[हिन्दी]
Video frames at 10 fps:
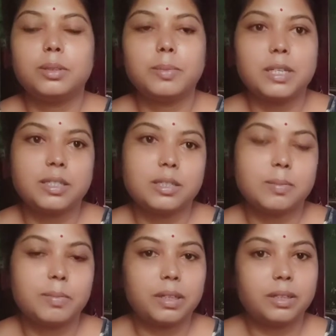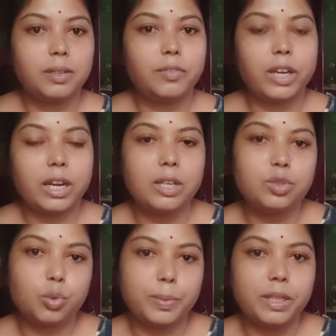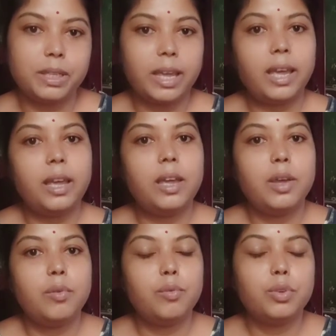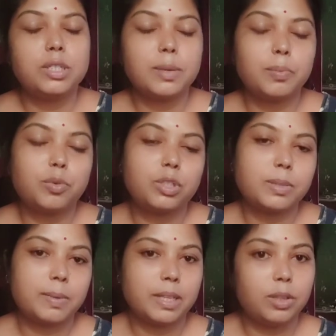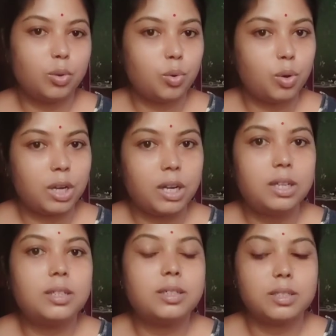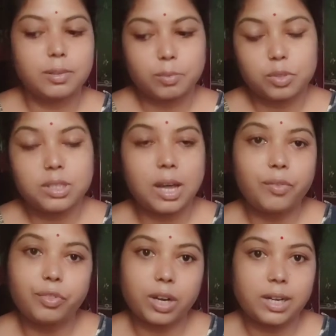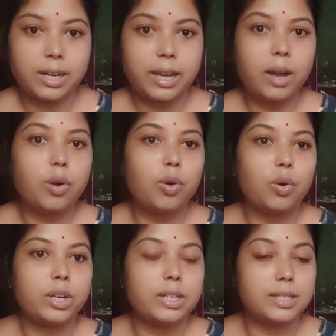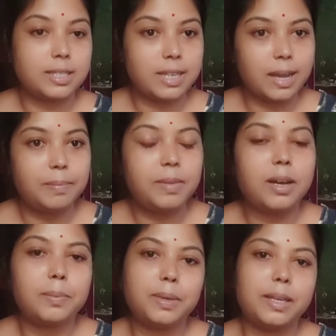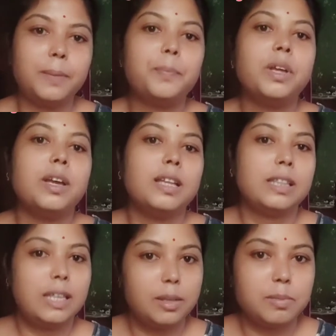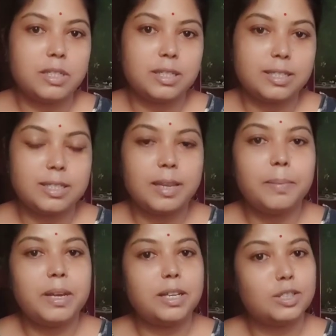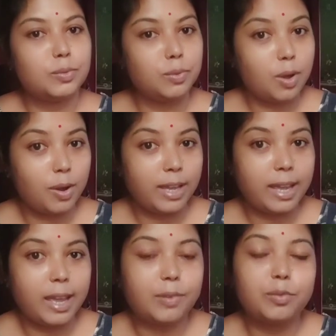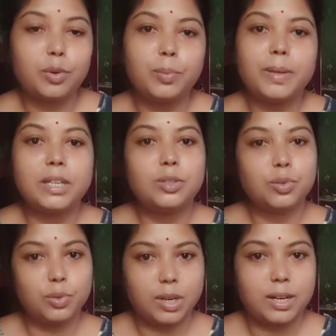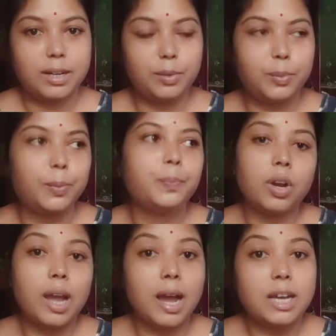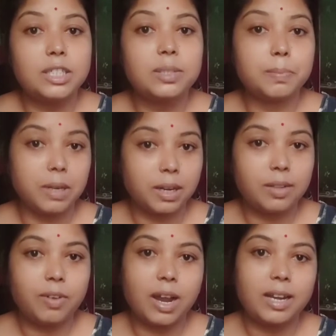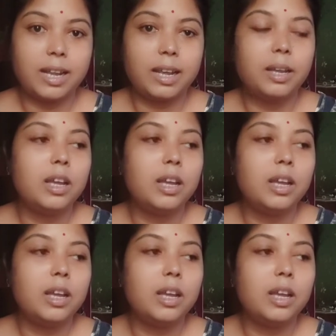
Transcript: बस बर्तन वगैरह जो भी थे वो सब कुछ मैंने धोकर सब कुछ साफ कर लिया और इस टाइम अभी तीन बजे से मेरा जो ब्लॉग है वो मैं शुरू कर रही हूँ और आज मंगलवार है